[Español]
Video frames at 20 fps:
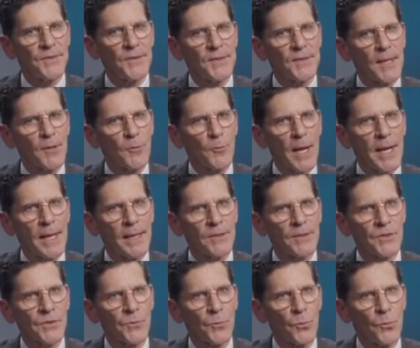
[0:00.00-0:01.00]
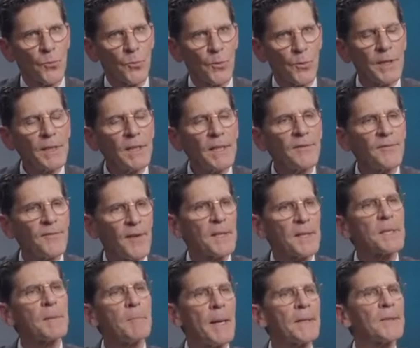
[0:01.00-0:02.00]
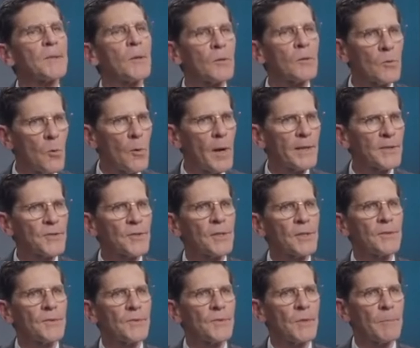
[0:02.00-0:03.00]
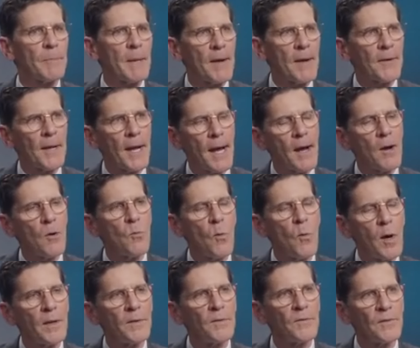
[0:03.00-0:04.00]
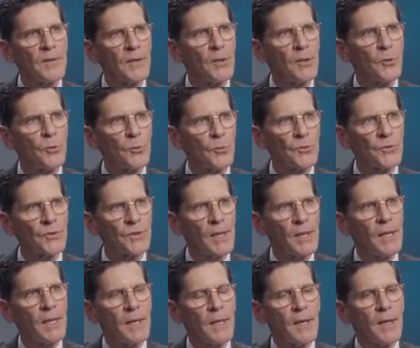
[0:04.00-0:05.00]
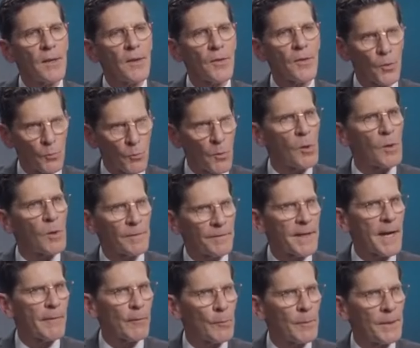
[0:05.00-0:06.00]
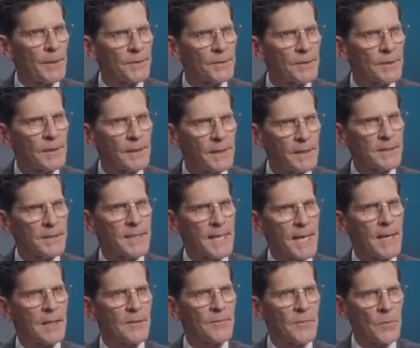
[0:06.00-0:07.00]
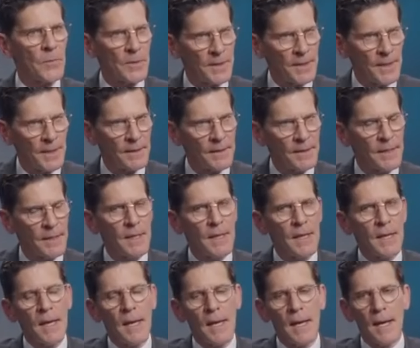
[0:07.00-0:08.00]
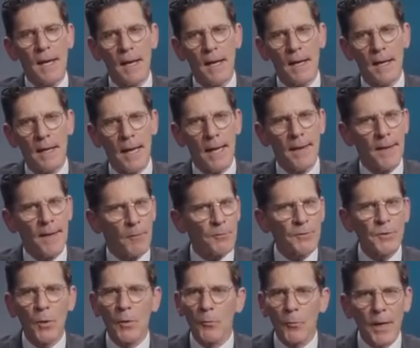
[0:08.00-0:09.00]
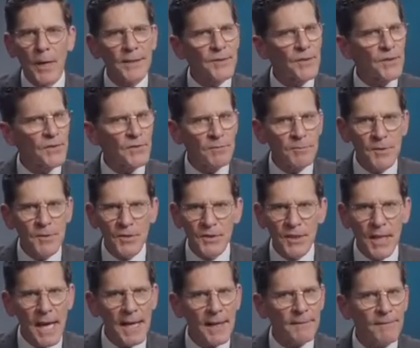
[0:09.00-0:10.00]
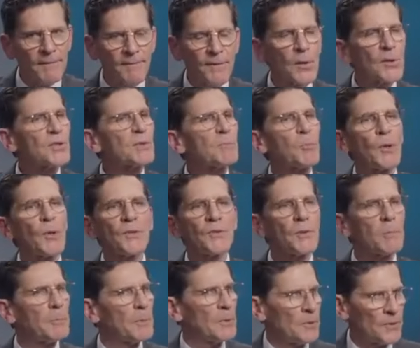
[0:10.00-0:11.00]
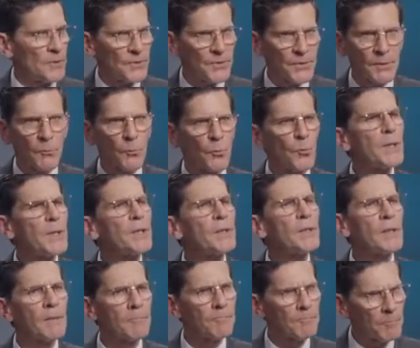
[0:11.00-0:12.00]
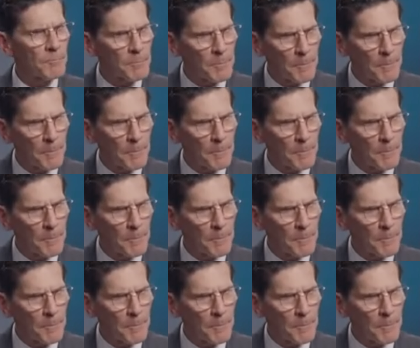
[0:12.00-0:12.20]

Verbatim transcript: que plantean preguntas realmente fundamentales sobre cómo se ve el papel del gobierno en California, y así plantea principios básicos, preguntas fundamentales de economía, preguntas sobre el gobierno,